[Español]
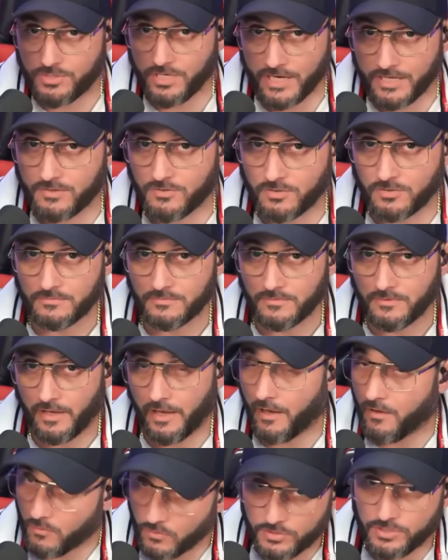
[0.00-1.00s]
esto,
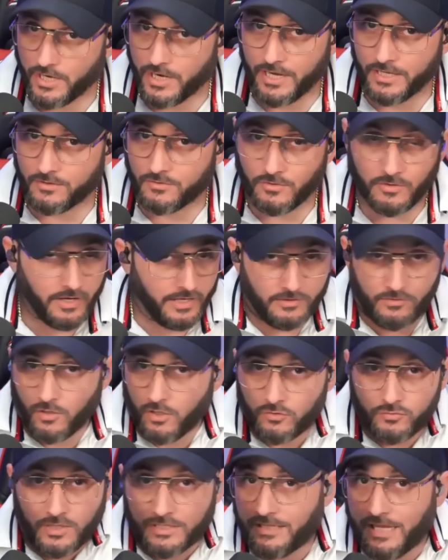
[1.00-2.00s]
escuchen esto, esto
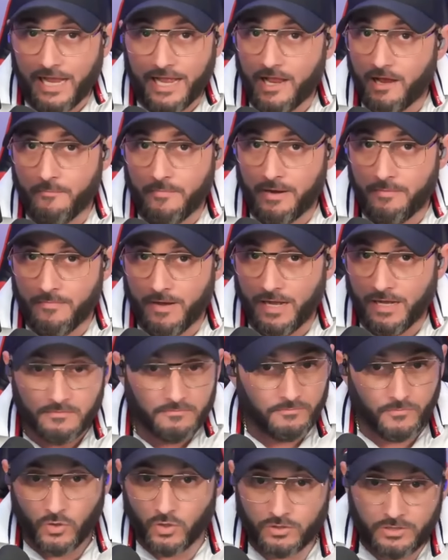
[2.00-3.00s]
lo sueltan ellos mismas.
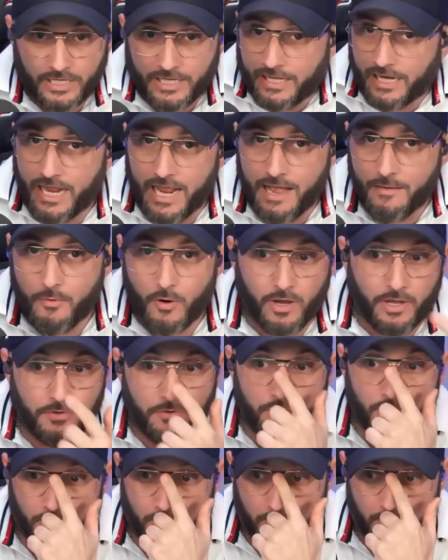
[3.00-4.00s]
No te creas,
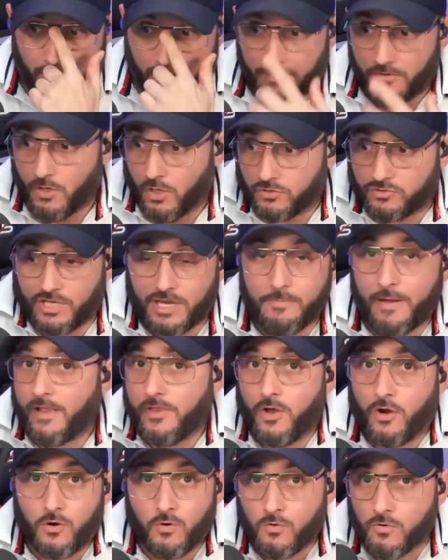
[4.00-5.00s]
porque que yo sepa,
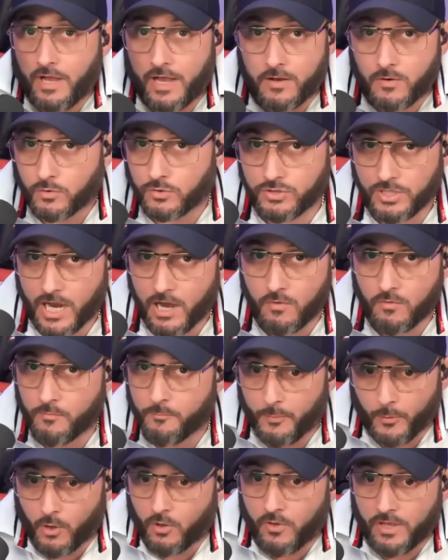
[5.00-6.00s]
yo nunca he escuchado un
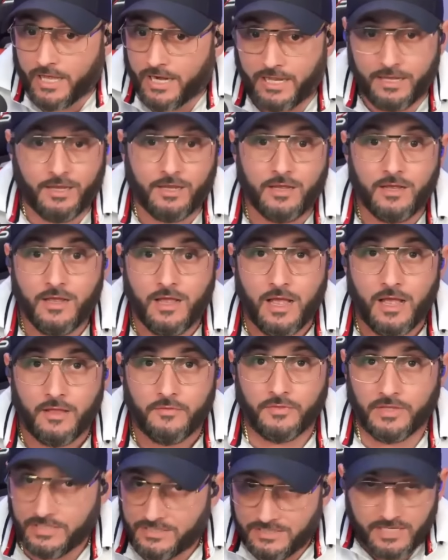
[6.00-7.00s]
prodere
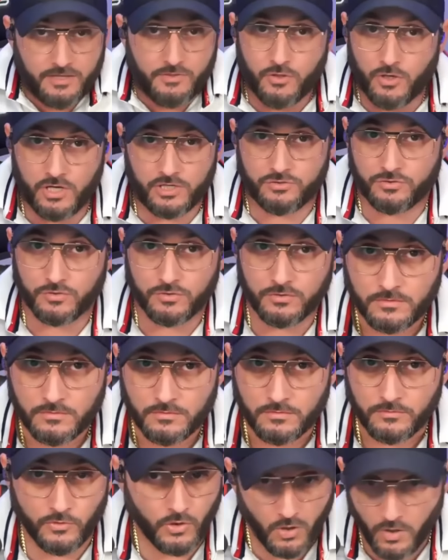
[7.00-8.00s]
diciendo eso.
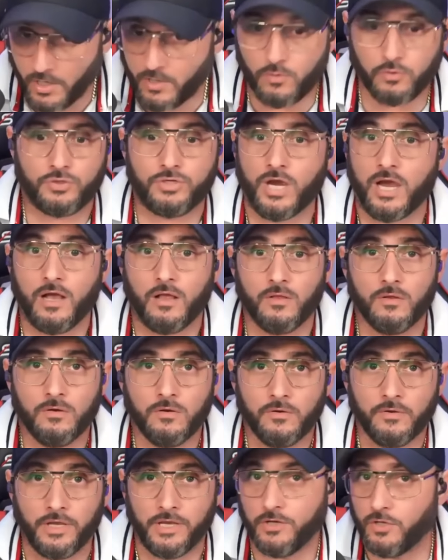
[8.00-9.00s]
No lo he
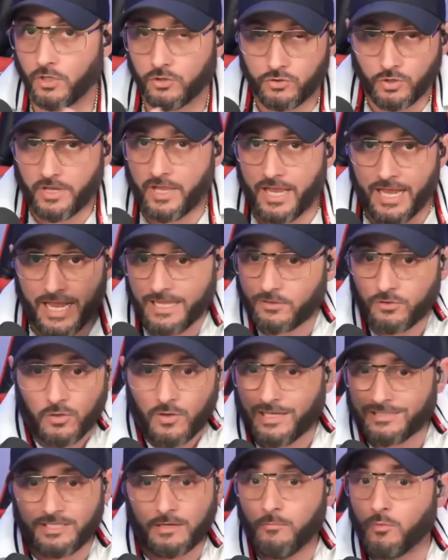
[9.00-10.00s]
escuchado. Y yo estoy en esto
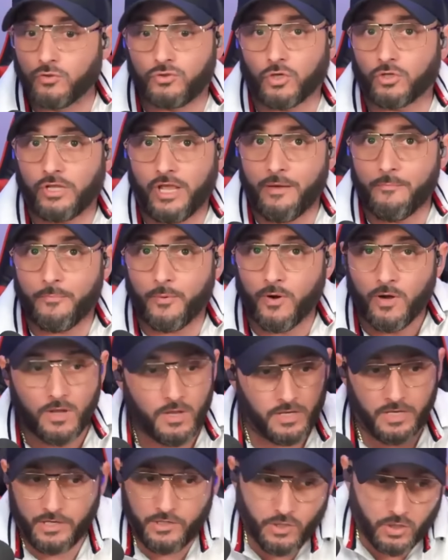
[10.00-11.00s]
hace mucho tiempo
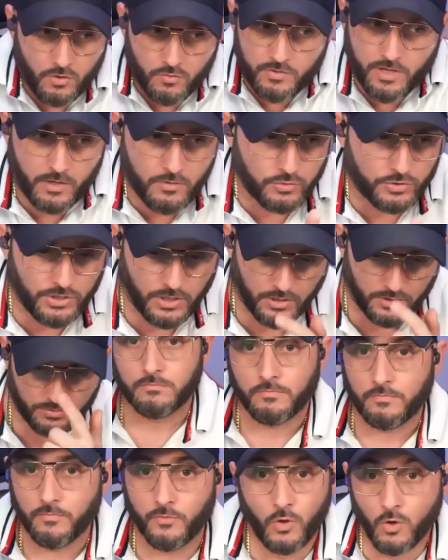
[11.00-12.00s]
y yo nunca he escuchado
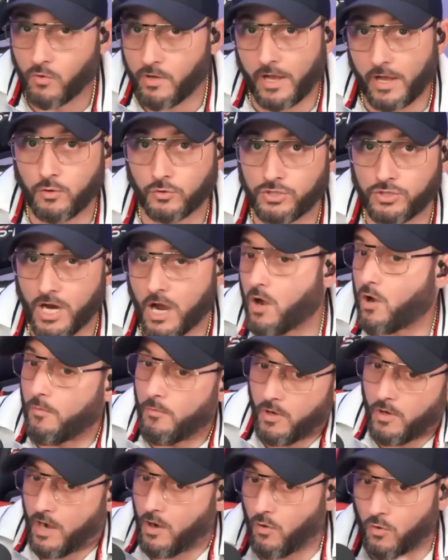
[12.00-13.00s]
eso. Nunca he escuchado como
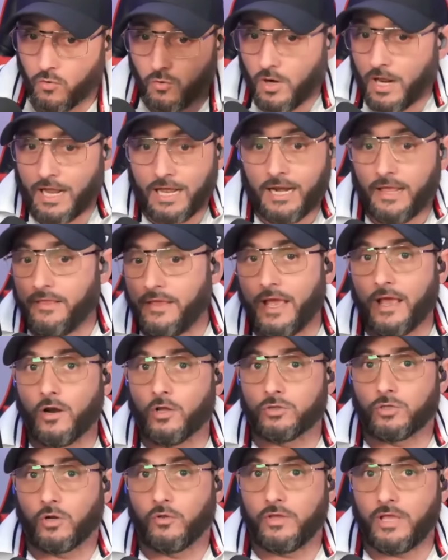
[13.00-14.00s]
la locura que le dije el
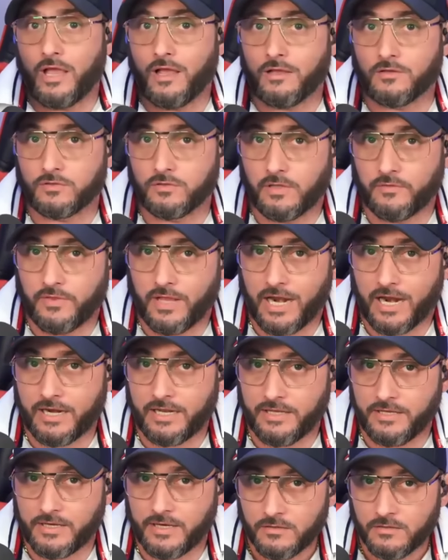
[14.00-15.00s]
otro día de la
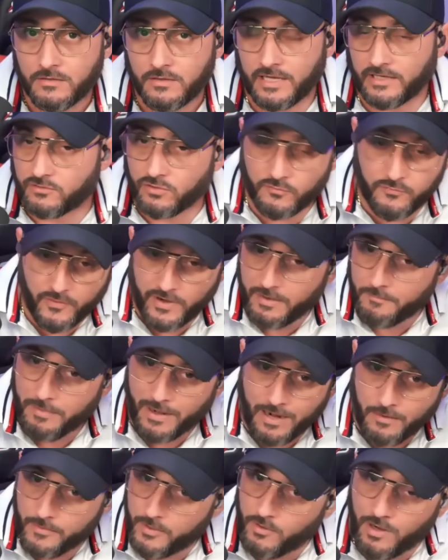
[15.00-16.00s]
niña, que eso fue
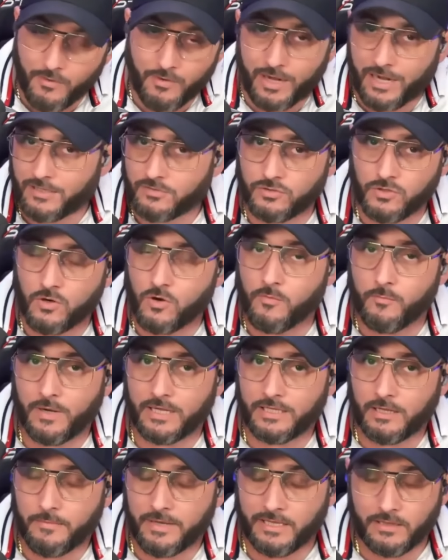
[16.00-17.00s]
para mí una aberración
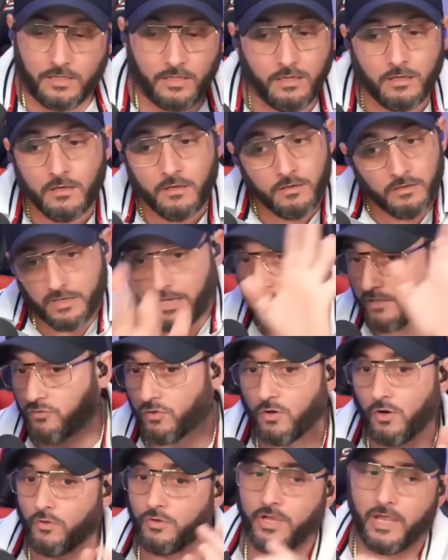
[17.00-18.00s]
completamente. Y eso
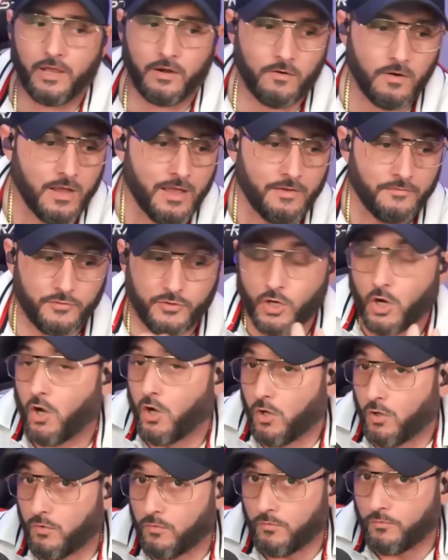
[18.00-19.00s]
lo dijeron.
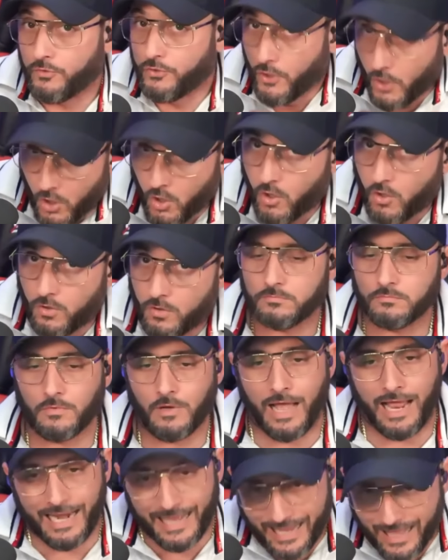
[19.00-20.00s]
Yo, yo,
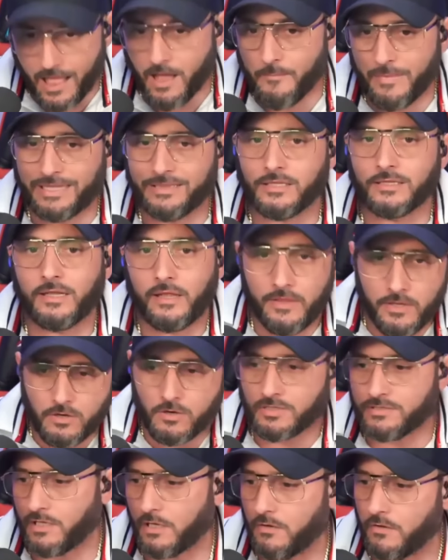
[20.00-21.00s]
alegadamente te digo
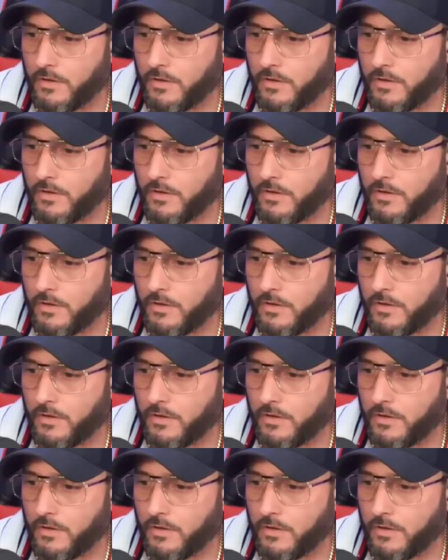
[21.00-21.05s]
que salió ahí.